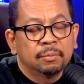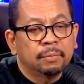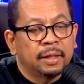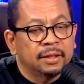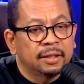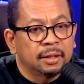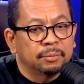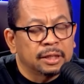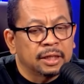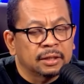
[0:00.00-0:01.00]
baik dengan
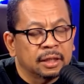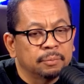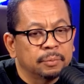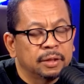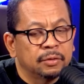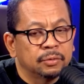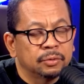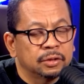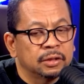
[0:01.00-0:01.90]
mengingatkan pemilih untuk